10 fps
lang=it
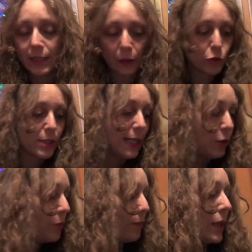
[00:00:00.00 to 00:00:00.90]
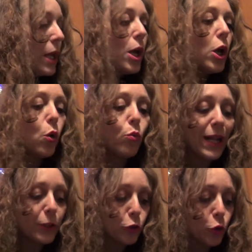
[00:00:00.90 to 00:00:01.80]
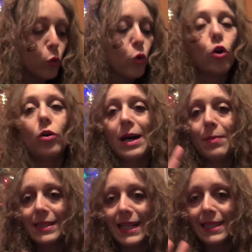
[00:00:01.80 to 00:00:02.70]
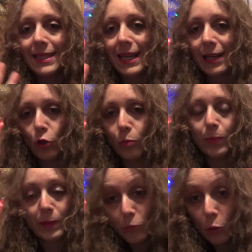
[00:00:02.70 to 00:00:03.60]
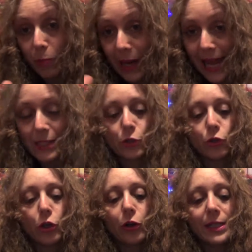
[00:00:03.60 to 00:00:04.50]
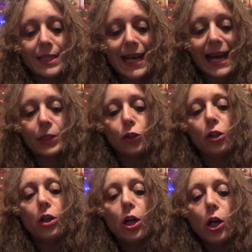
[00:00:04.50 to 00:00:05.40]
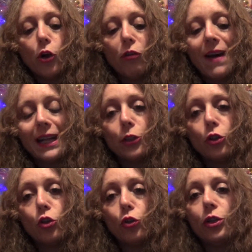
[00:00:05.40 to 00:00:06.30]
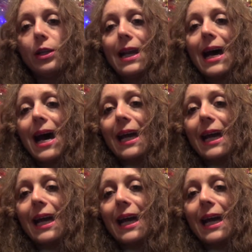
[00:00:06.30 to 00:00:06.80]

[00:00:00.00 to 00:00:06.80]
anche il rossetto. Un altro trucco abbastanza compl complesso che ho realizzato l'ho fatto con la